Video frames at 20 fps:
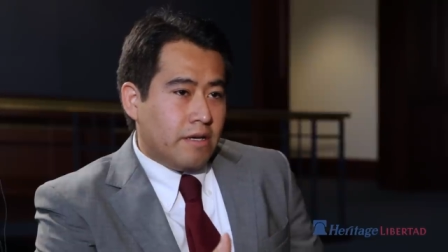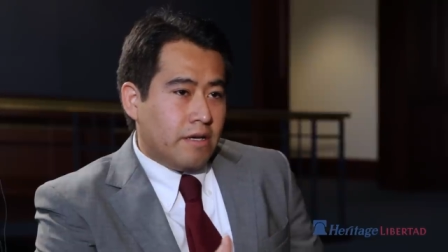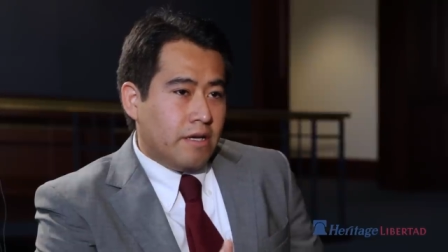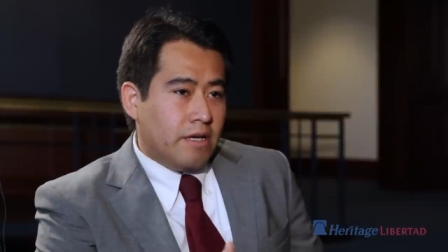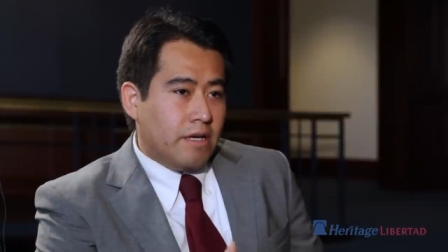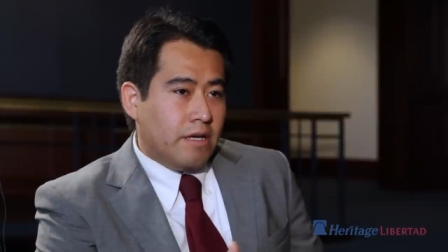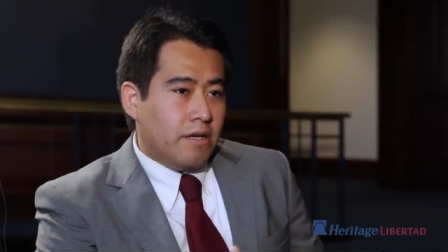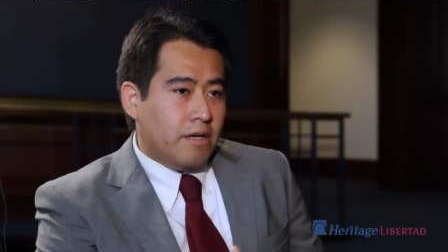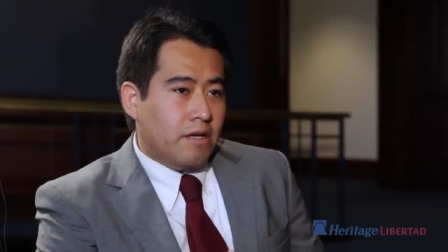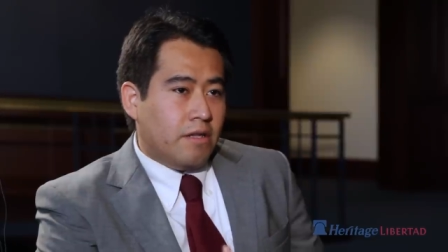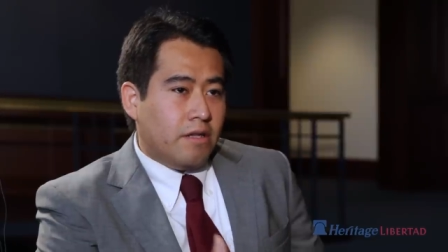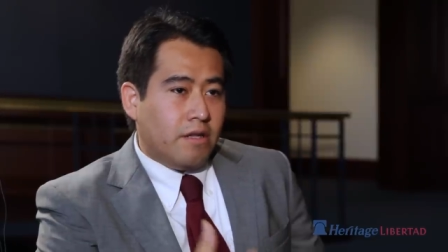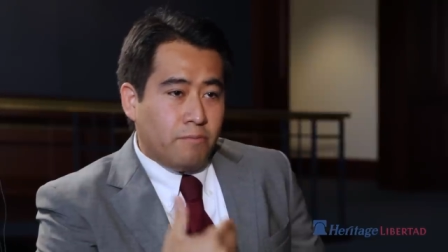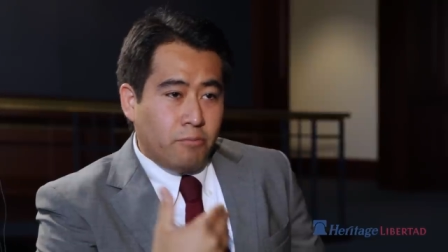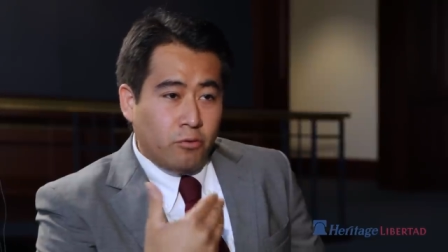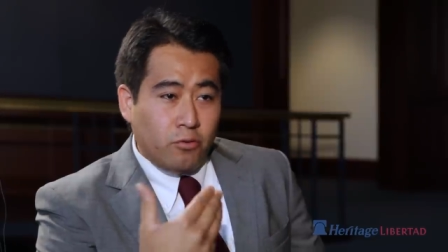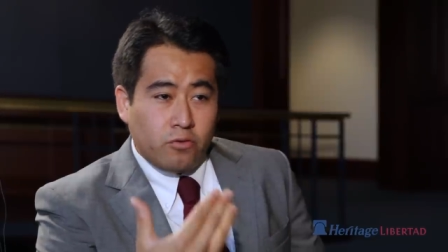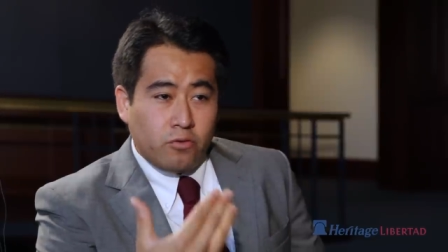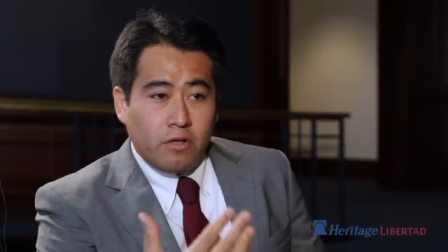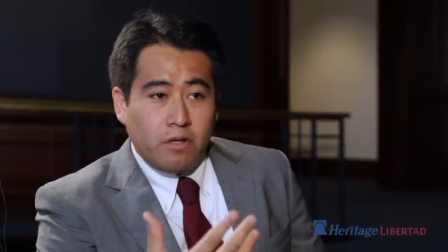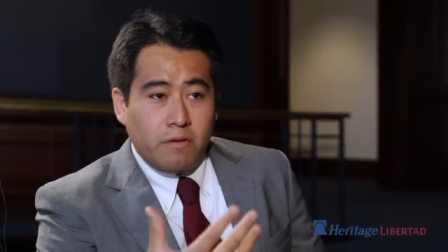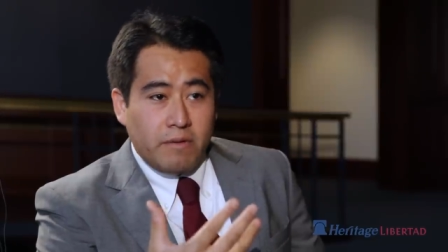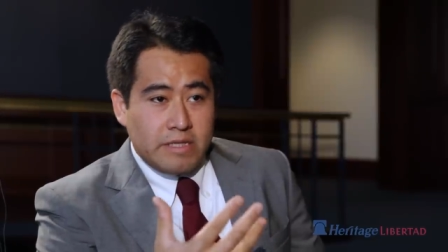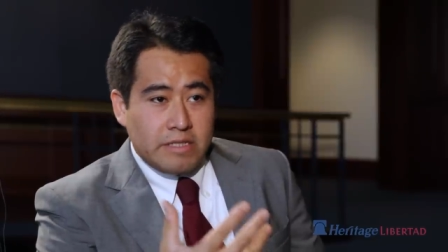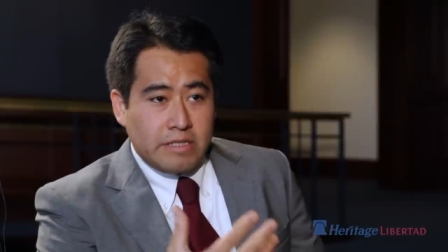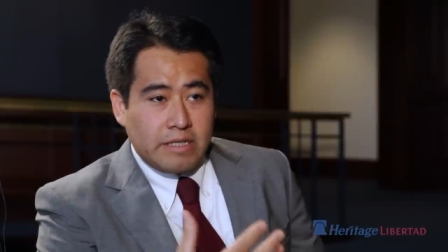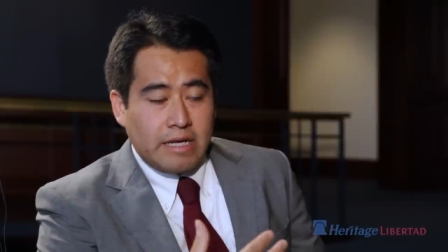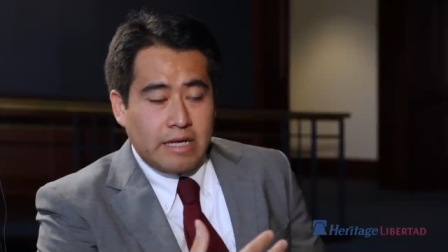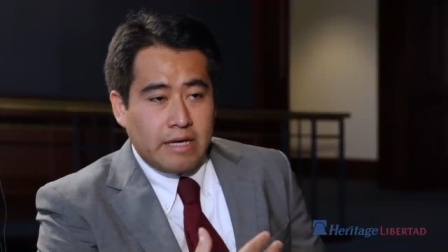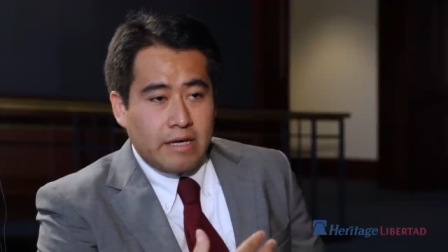eh, Del punto de
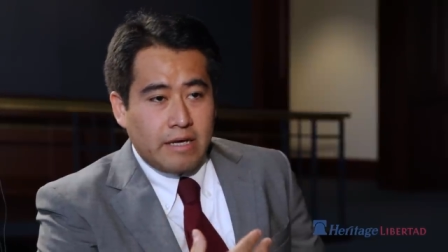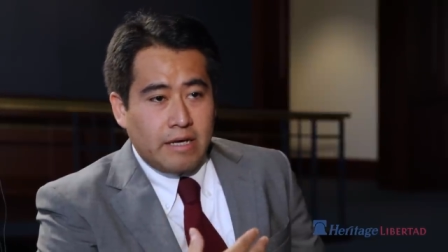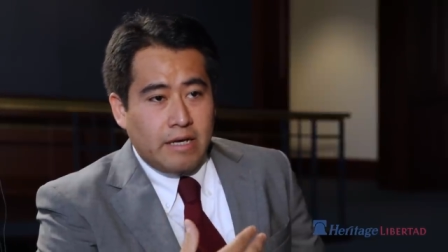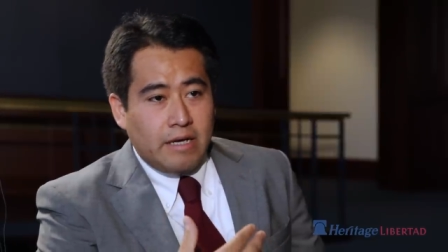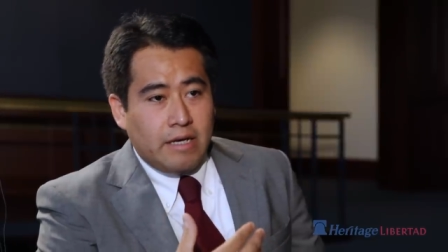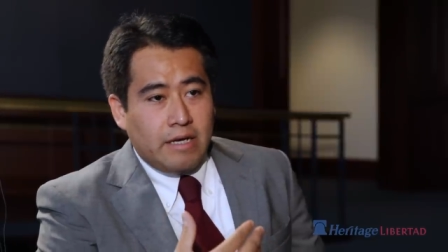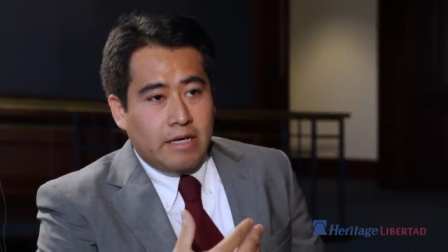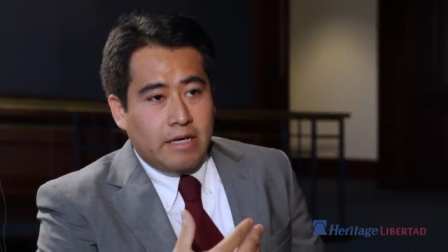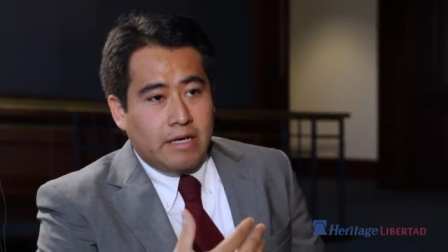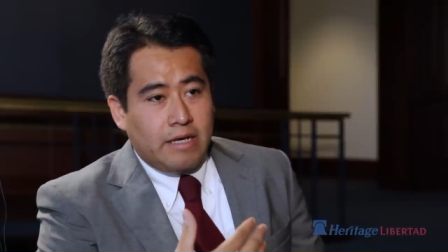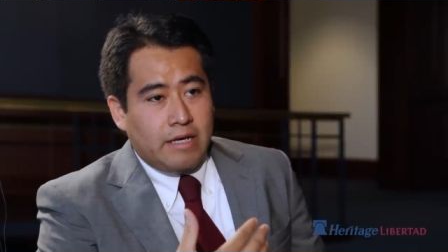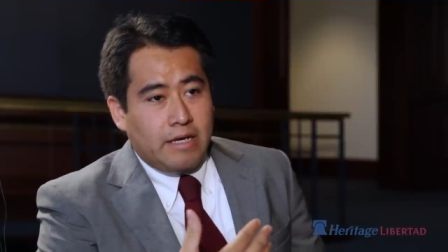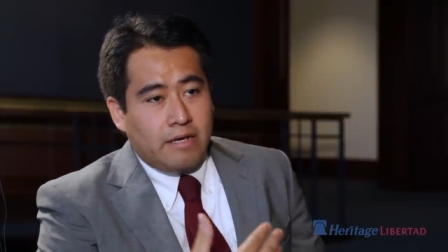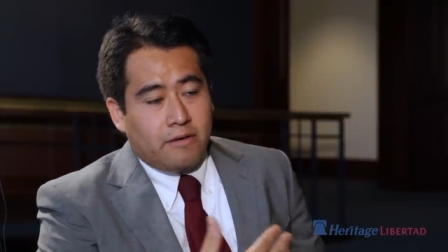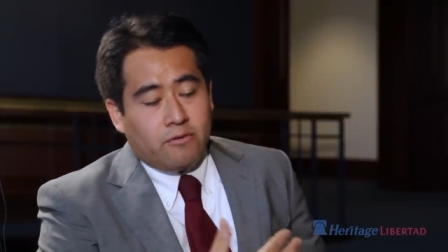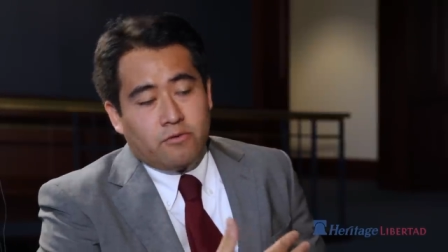vista eh,